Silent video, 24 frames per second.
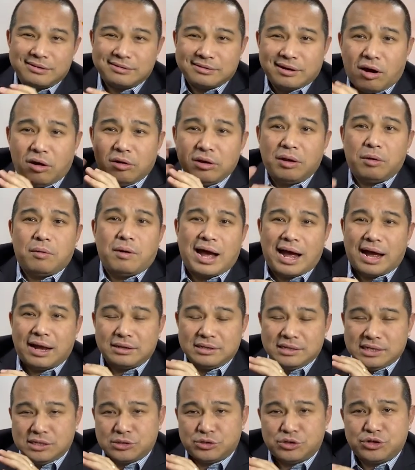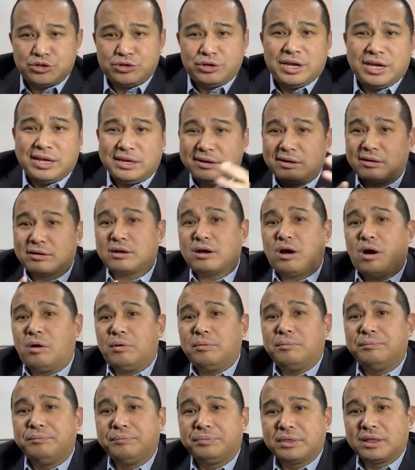高的话，你税要
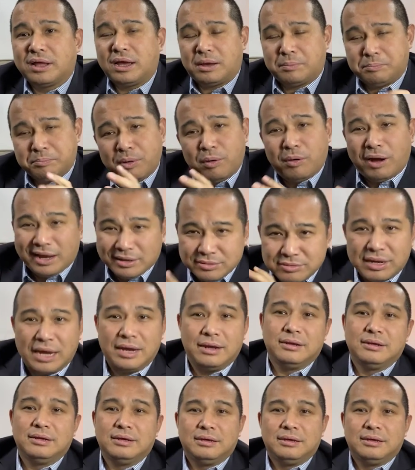高啊，不划算，